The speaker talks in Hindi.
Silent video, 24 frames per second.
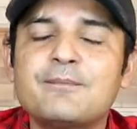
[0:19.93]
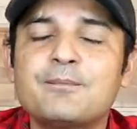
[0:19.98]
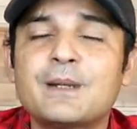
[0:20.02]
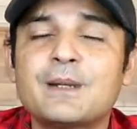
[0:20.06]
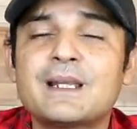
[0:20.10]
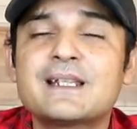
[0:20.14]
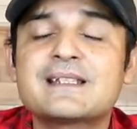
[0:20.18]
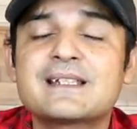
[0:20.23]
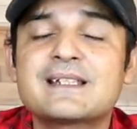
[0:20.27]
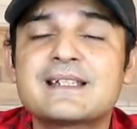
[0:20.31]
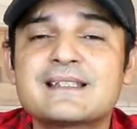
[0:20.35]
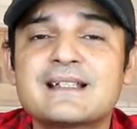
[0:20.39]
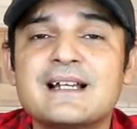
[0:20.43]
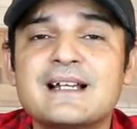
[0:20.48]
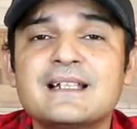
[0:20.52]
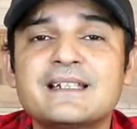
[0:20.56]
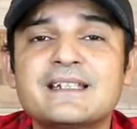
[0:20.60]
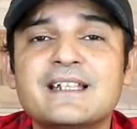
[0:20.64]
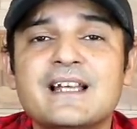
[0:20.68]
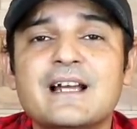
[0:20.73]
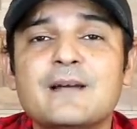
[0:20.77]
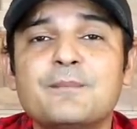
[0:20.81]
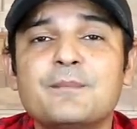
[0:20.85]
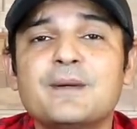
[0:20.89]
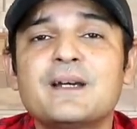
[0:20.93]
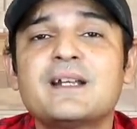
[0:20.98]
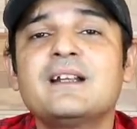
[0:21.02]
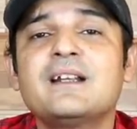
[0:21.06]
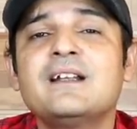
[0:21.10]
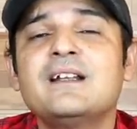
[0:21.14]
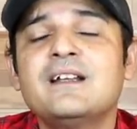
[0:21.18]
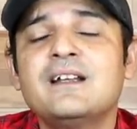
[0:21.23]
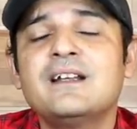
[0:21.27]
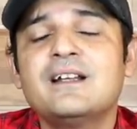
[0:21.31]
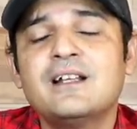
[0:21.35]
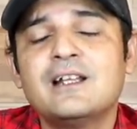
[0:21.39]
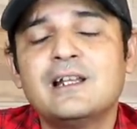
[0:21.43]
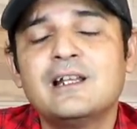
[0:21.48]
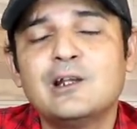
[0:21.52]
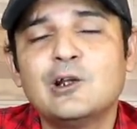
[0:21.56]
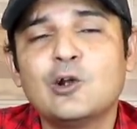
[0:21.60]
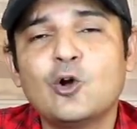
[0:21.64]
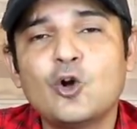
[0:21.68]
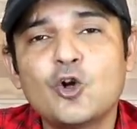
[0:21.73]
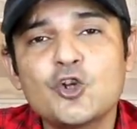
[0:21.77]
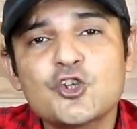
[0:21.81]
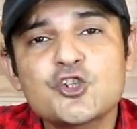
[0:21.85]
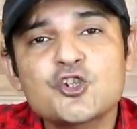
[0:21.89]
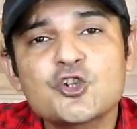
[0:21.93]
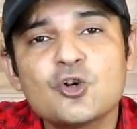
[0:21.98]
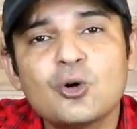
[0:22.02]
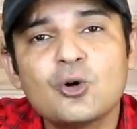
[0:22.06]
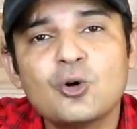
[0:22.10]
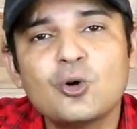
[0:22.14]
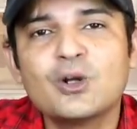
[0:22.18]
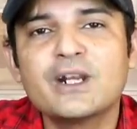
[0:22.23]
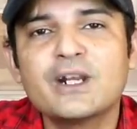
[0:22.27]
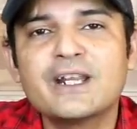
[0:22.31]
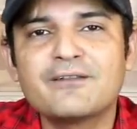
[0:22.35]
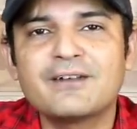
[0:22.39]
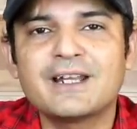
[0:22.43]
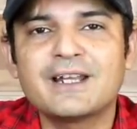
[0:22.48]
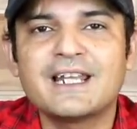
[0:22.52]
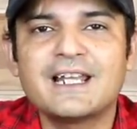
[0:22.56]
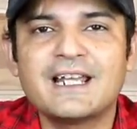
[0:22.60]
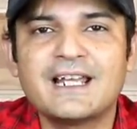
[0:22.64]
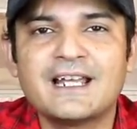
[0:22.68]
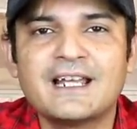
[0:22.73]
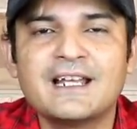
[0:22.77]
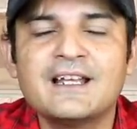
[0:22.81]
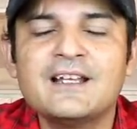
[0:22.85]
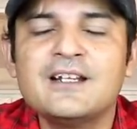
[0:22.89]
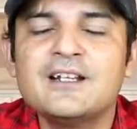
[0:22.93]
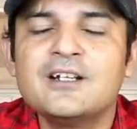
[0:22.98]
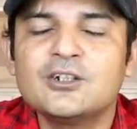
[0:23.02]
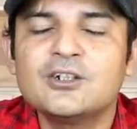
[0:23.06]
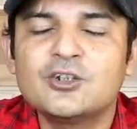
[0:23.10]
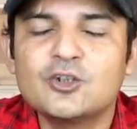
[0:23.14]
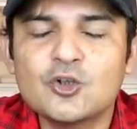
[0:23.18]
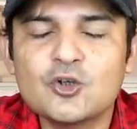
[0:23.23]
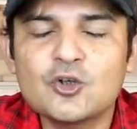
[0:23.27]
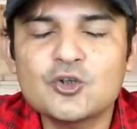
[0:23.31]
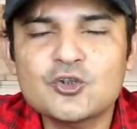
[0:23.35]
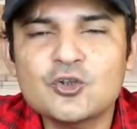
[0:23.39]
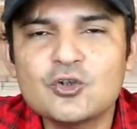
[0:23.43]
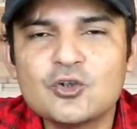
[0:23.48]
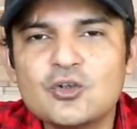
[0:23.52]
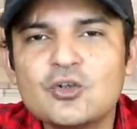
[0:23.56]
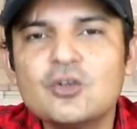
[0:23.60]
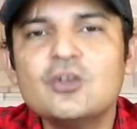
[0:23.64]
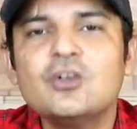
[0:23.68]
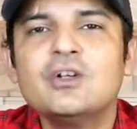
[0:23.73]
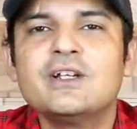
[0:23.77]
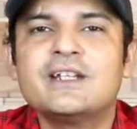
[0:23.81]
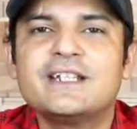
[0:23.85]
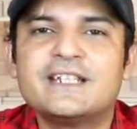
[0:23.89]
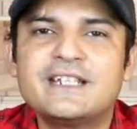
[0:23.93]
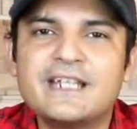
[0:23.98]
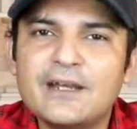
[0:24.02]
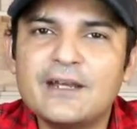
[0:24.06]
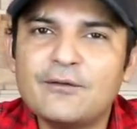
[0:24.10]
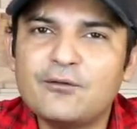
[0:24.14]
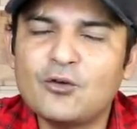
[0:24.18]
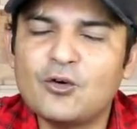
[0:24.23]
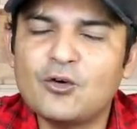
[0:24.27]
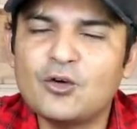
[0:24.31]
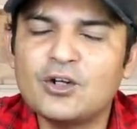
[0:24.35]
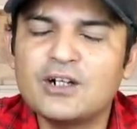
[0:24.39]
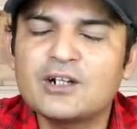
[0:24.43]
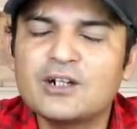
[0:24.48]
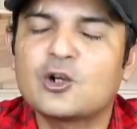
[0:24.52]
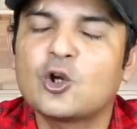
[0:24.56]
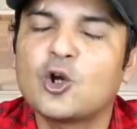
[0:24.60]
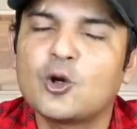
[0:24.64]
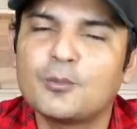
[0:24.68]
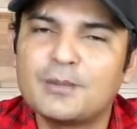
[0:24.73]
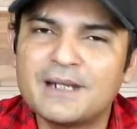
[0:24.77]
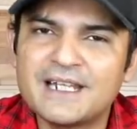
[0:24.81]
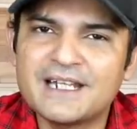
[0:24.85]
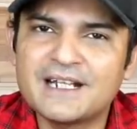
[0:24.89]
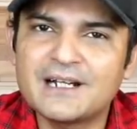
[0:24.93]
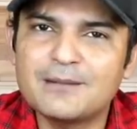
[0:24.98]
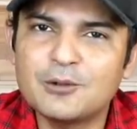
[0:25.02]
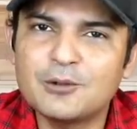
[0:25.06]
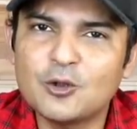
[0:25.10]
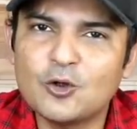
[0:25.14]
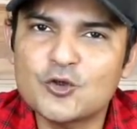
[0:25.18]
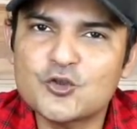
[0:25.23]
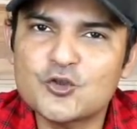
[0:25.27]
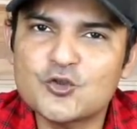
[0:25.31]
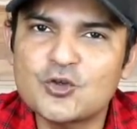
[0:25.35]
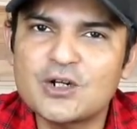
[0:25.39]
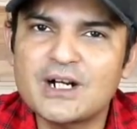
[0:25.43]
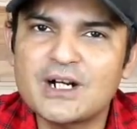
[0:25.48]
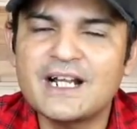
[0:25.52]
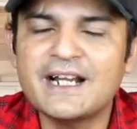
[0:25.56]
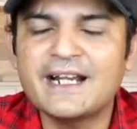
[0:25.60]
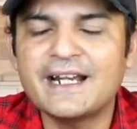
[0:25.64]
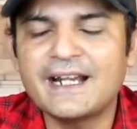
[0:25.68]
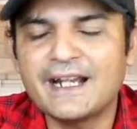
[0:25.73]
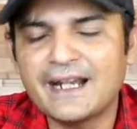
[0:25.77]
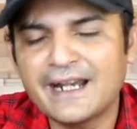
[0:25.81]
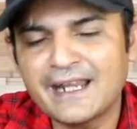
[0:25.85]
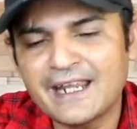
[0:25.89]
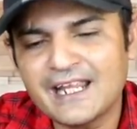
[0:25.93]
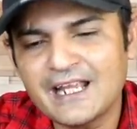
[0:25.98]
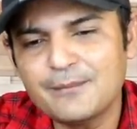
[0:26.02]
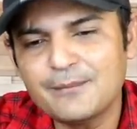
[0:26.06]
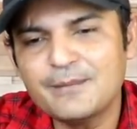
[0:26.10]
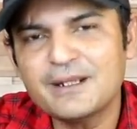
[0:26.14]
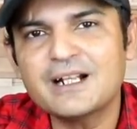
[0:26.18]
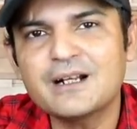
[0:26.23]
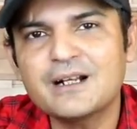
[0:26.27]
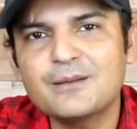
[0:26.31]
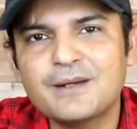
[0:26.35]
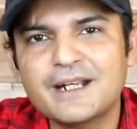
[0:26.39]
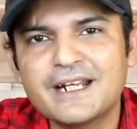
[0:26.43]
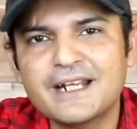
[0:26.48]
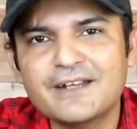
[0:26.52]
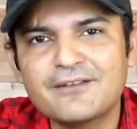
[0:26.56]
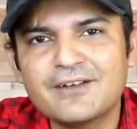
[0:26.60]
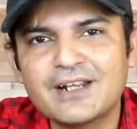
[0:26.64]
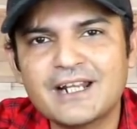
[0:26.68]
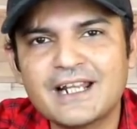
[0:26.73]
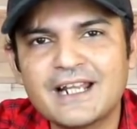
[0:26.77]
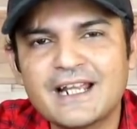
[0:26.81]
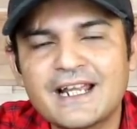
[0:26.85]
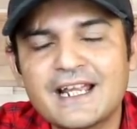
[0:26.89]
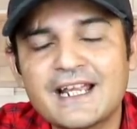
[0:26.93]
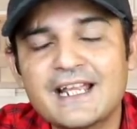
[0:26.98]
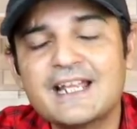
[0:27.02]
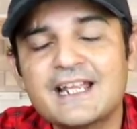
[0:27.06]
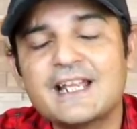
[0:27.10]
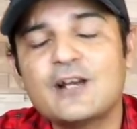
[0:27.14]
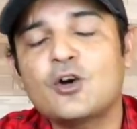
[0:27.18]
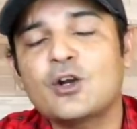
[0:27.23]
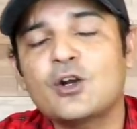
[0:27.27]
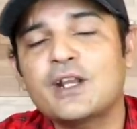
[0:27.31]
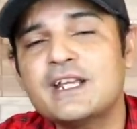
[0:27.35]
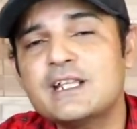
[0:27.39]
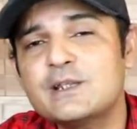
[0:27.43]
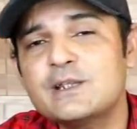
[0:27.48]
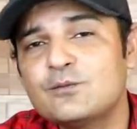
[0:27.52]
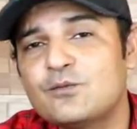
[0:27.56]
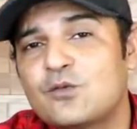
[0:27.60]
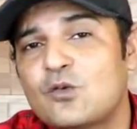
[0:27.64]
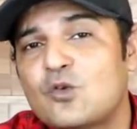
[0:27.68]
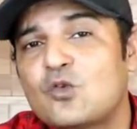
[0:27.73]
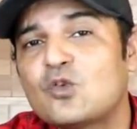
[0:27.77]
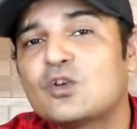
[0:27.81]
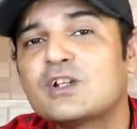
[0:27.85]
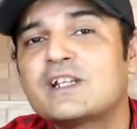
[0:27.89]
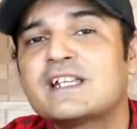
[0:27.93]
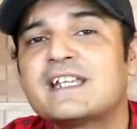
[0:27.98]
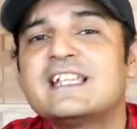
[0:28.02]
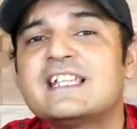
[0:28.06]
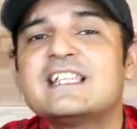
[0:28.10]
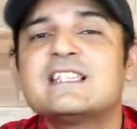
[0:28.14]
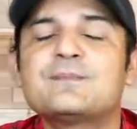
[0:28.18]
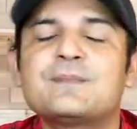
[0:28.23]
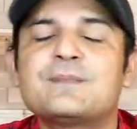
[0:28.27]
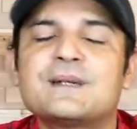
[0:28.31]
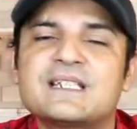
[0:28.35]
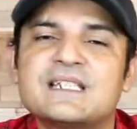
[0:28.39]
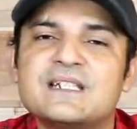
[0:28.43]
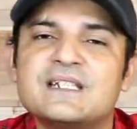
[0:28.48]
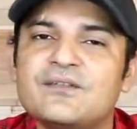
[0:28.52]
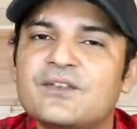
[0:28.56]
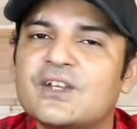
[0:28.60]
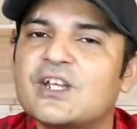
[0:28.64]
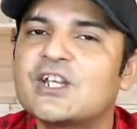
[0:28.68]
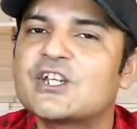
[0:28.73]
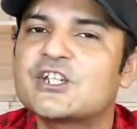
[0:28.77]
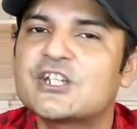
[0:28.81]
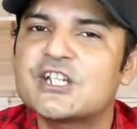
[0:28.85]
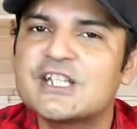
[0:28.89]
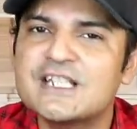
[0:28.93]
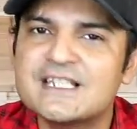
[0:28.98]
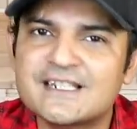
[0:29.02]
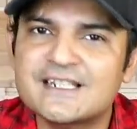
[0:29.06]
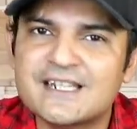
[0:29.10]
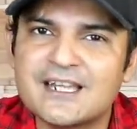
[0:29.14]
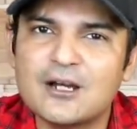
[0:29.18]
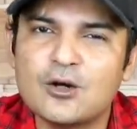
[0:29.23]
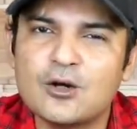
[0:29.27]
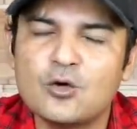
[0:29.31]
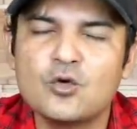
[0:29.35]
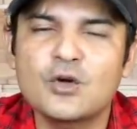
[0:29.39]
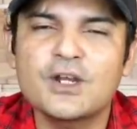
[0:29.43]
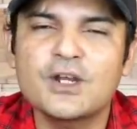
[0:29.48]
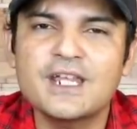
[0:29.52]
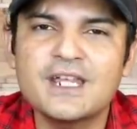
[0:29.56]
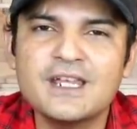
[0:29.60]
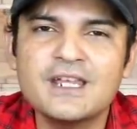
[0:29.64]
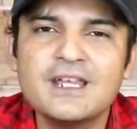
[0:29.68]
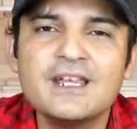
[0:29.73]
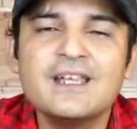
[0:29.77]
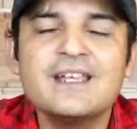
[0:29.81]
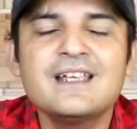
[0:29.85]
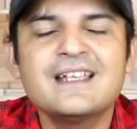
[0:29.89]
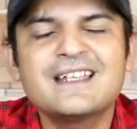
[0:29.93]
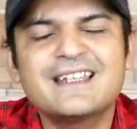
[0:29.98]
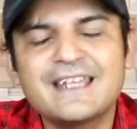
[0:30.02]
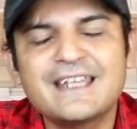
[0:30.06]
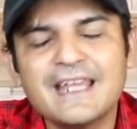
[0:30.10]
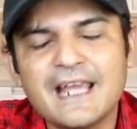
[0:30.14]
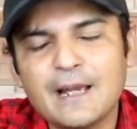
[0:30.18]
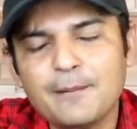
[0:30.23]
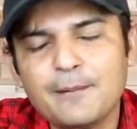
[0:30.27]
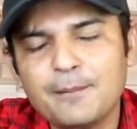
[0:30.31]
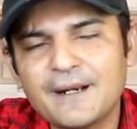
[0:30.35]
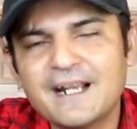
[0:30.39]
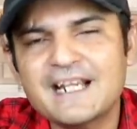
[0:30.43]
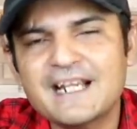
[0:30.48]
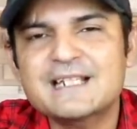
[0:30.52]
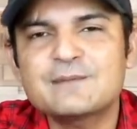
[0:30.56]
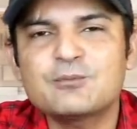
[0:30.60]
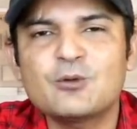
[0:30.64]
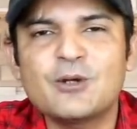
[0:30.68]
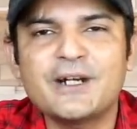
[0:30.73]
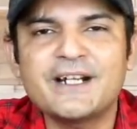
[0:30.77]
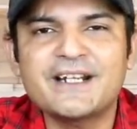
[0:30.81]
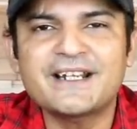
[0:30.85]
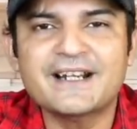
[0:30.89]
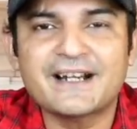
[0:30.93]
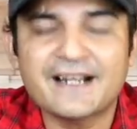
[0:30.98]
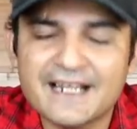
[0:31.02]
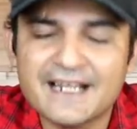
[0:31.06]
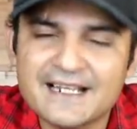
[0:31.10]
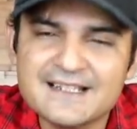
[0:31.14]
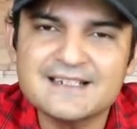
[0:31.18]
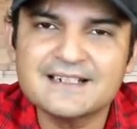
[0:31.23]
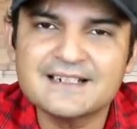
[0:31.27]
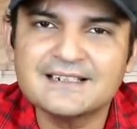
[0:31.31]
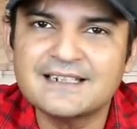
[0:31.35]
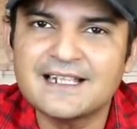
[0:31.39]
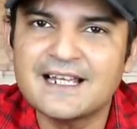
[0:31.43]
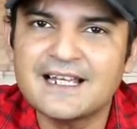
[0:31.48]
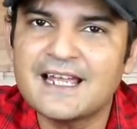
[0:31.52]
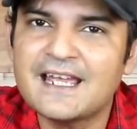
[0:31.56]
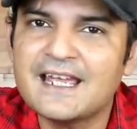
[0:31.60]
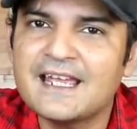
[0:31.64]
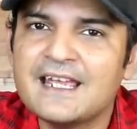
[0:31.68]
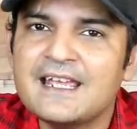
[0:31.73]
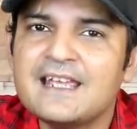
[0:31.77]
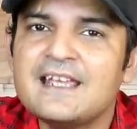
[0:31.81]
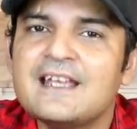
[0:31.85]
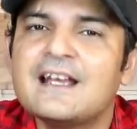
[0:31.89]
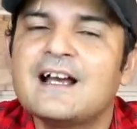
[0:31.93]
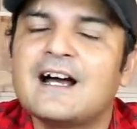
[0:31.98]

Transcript: प्लस के साथ यहाँ पर लॉन्च होने वाला है तो दोस्तों ये फ़ोन ग्लोबली कब लॉन्च होगा इंडिया में कब आने वाला है और इस फ़ोन की स्पेसिफिकेशंस क्या होगी क्या प्राइस पॉइंट रह सकता है